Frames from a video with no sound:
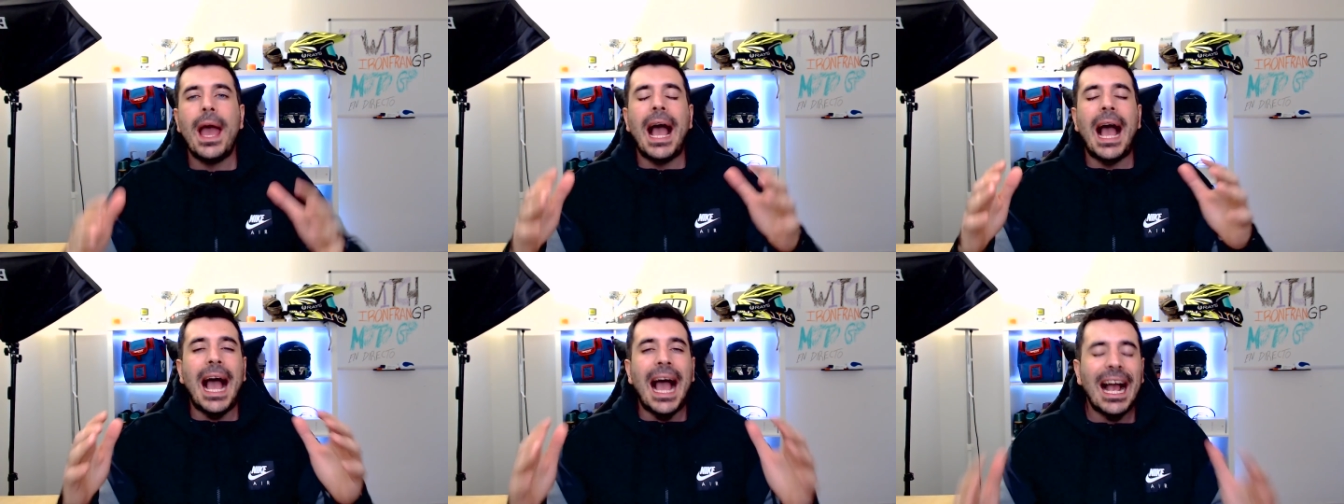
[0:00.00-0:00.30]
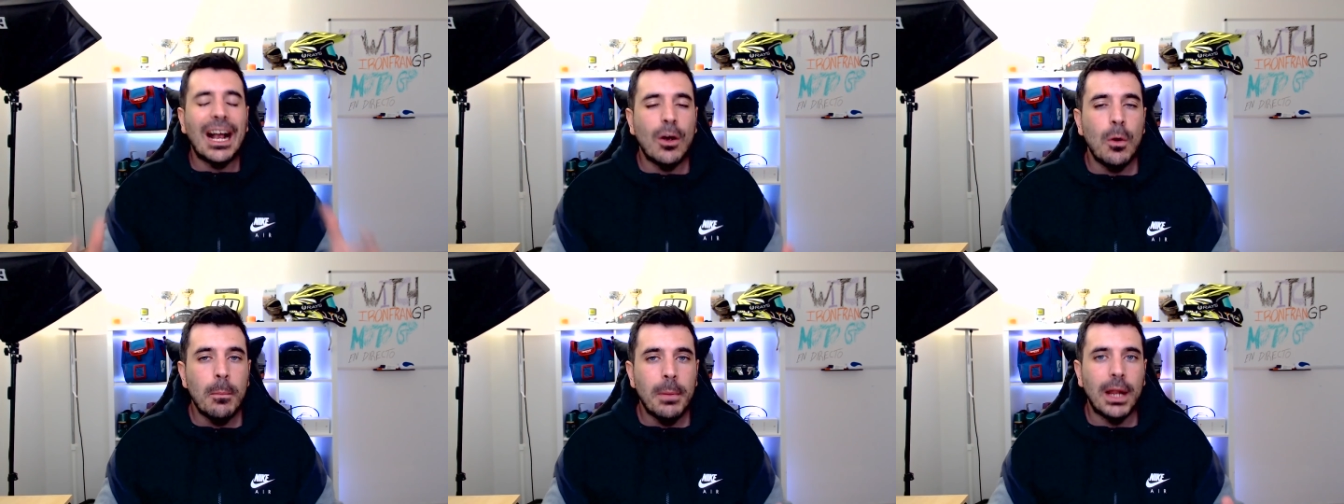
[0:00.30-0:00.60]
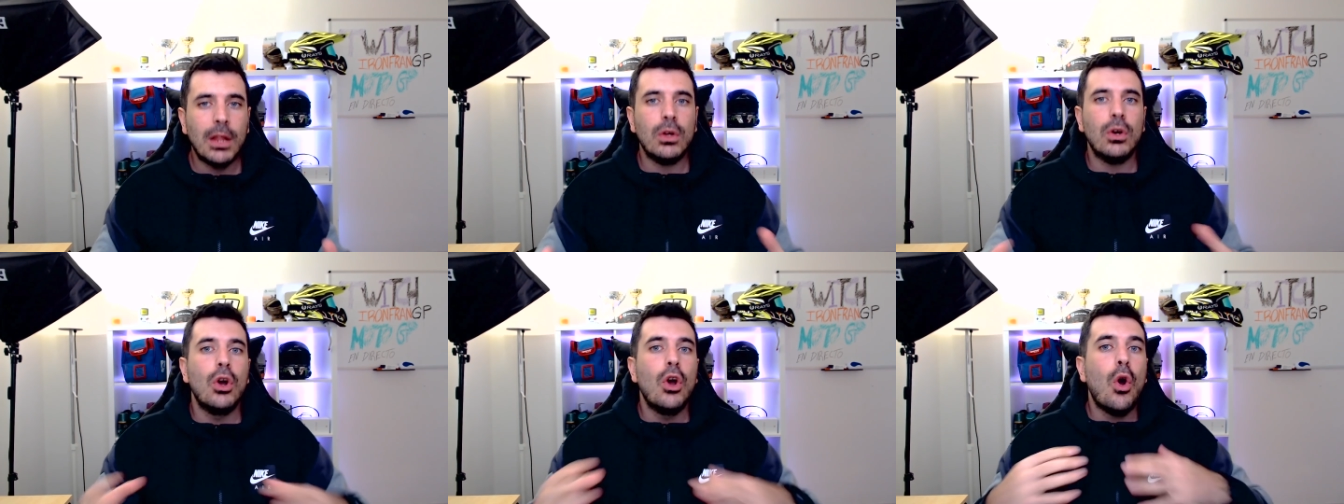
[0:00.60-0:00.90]
ha
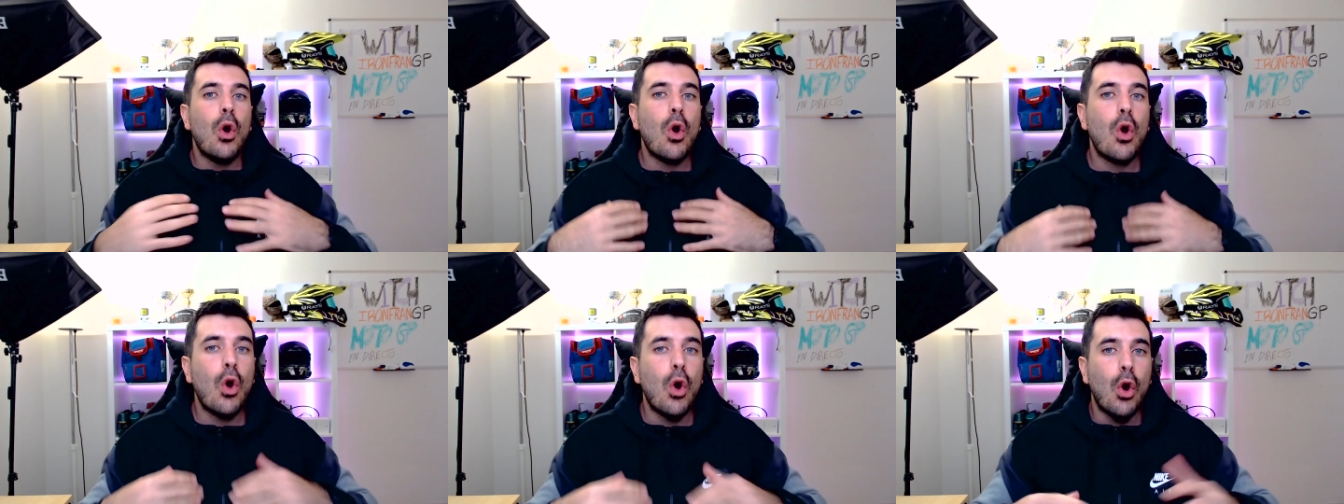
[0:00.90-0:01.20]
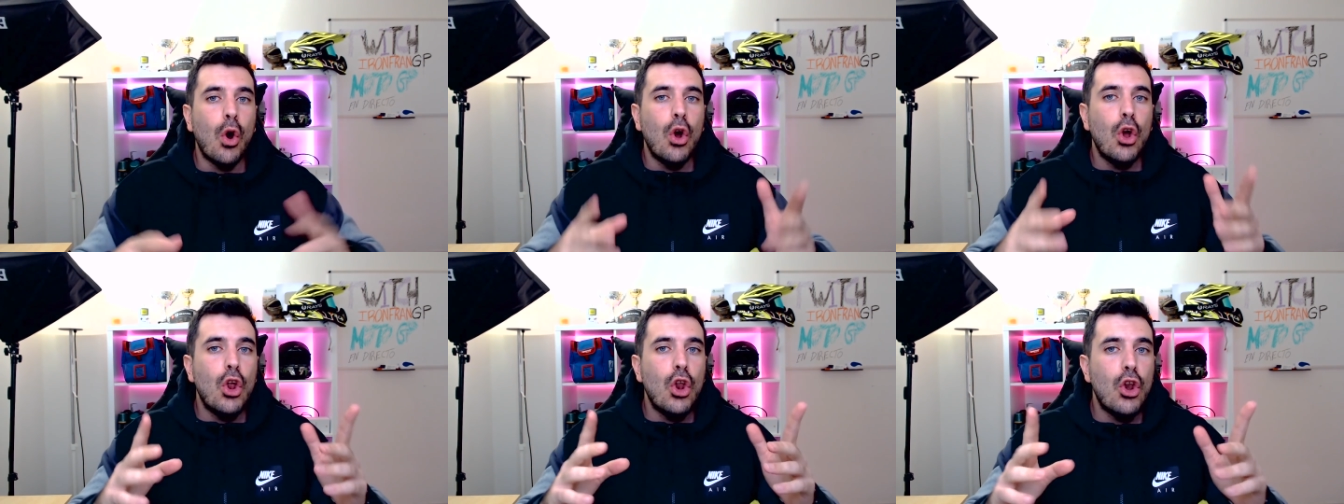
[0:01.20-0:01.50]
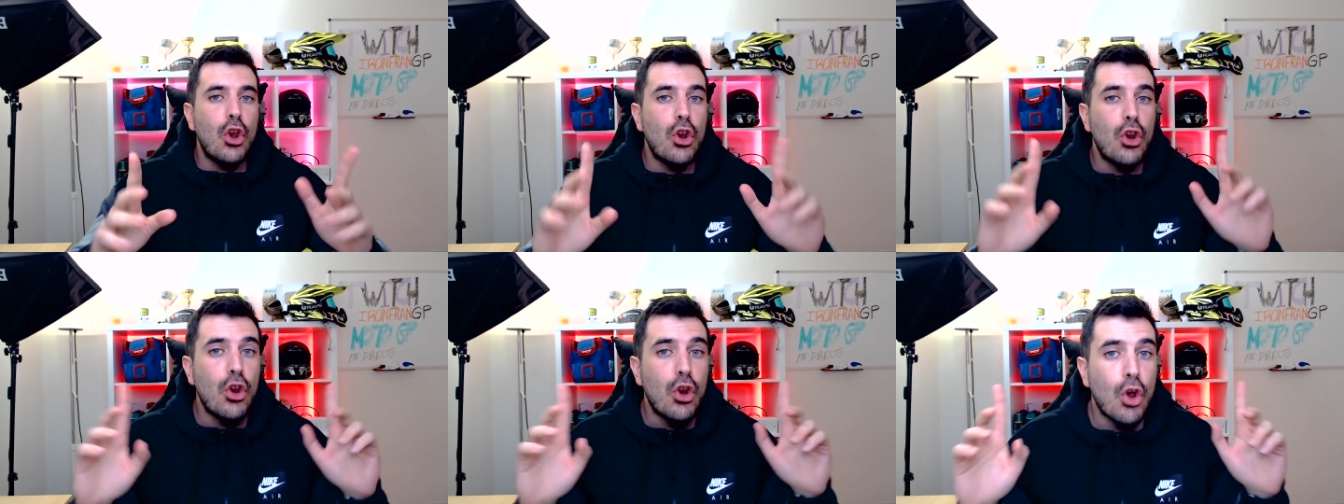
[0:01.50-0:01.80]
comprado, ojo,
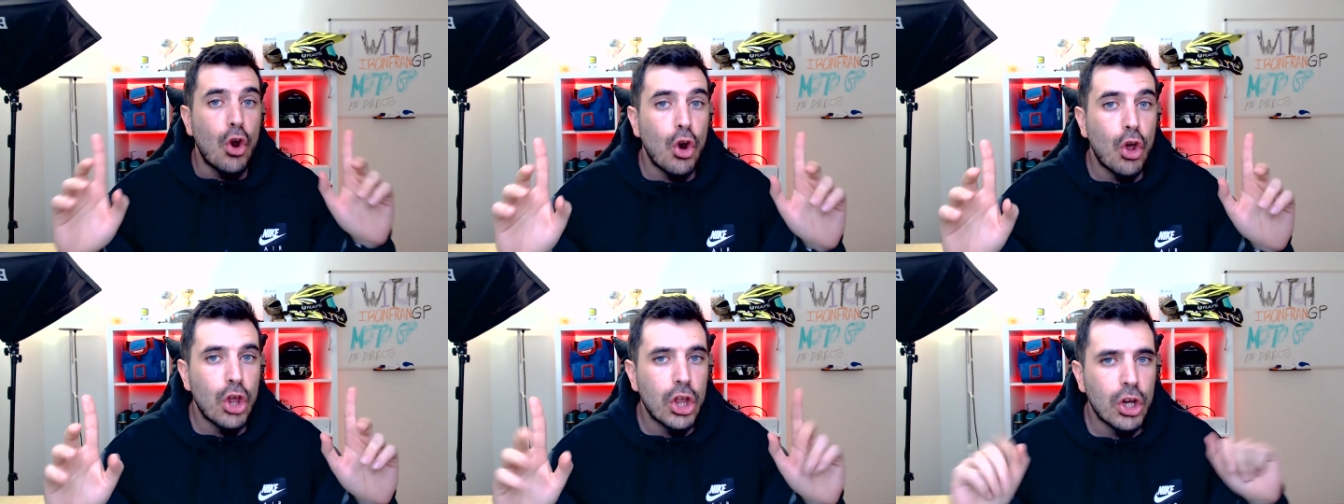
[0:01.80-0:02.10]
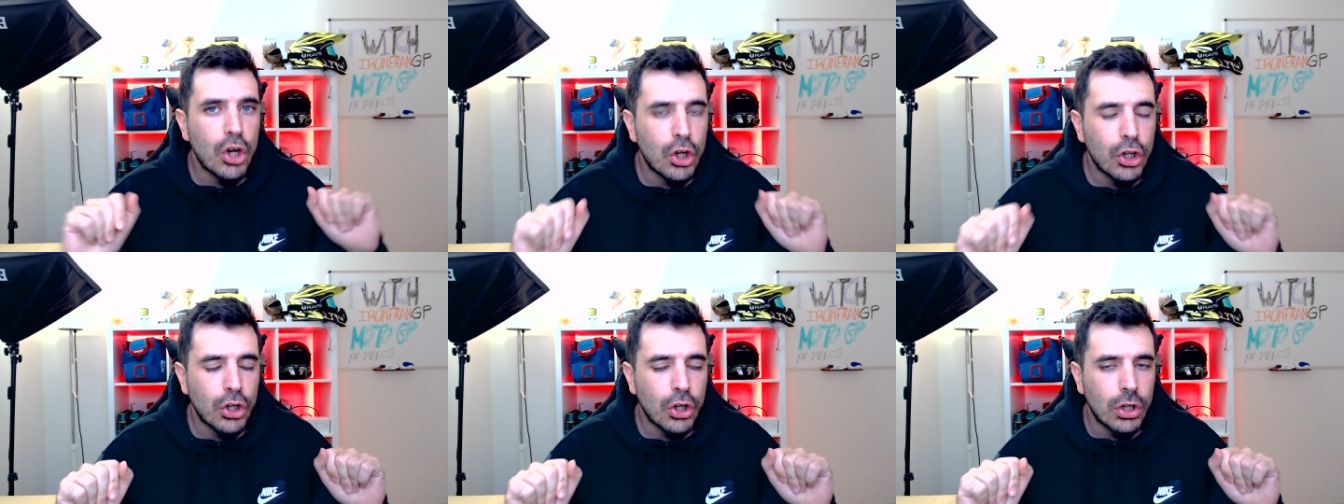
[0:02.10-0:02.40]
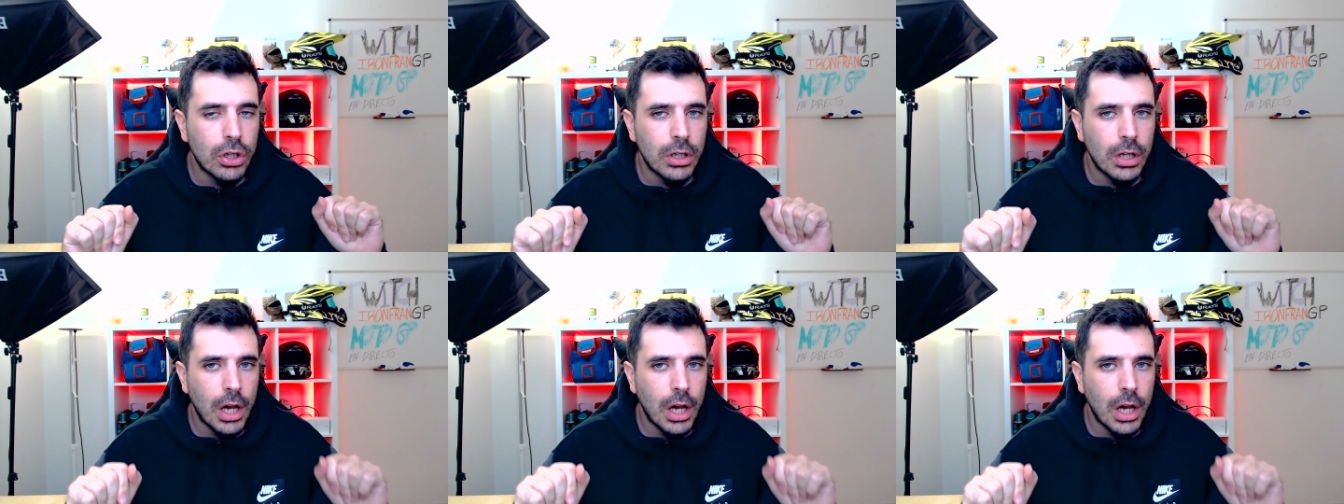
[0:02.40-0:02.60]
no lo digo yo,